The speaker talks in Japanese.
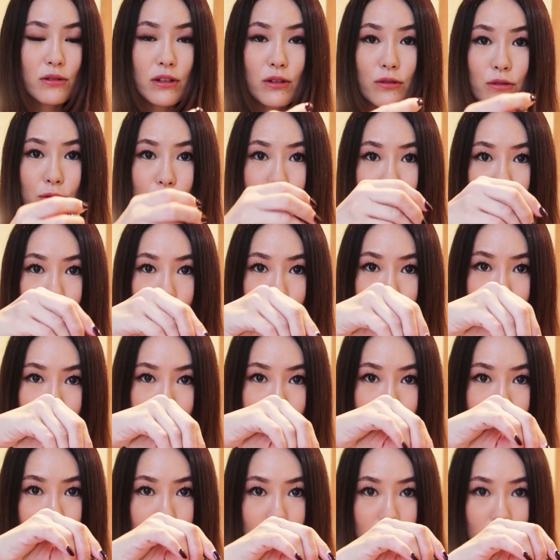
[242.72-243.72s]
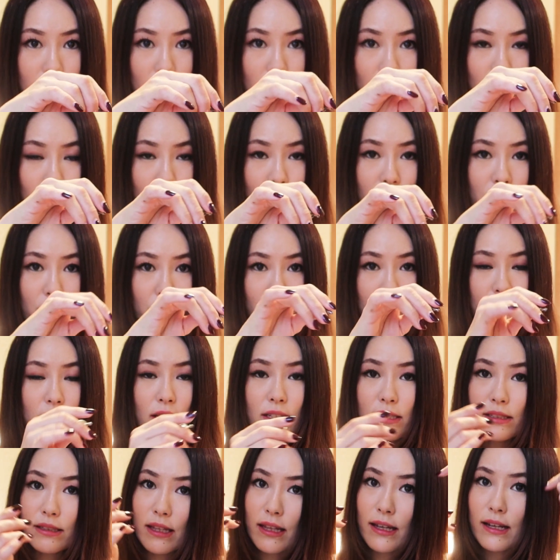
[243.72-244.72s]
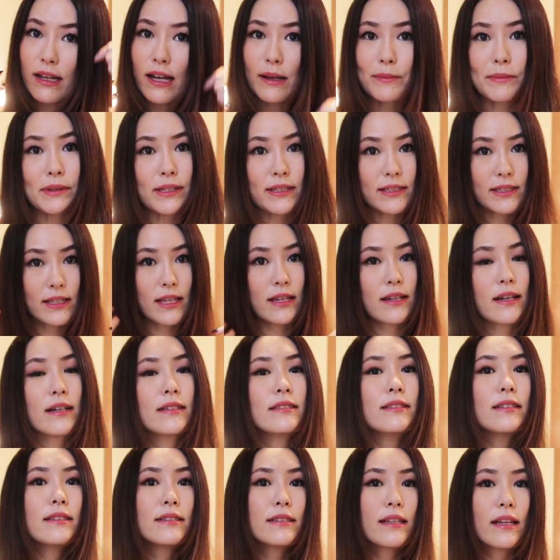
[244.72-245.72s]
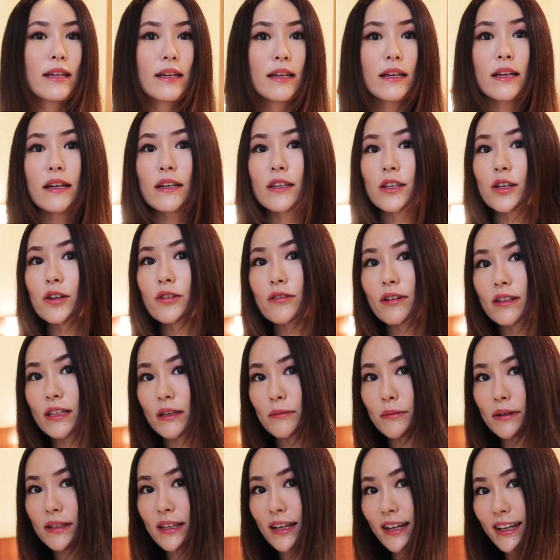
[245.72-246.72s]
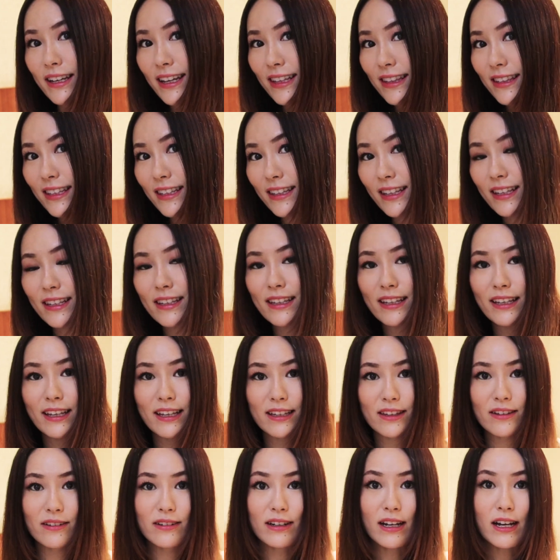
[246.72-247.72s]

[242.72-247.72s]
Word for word: これをキュッキュッってオイルを出して髪につける感じですね今日はねまだやってないんだけど、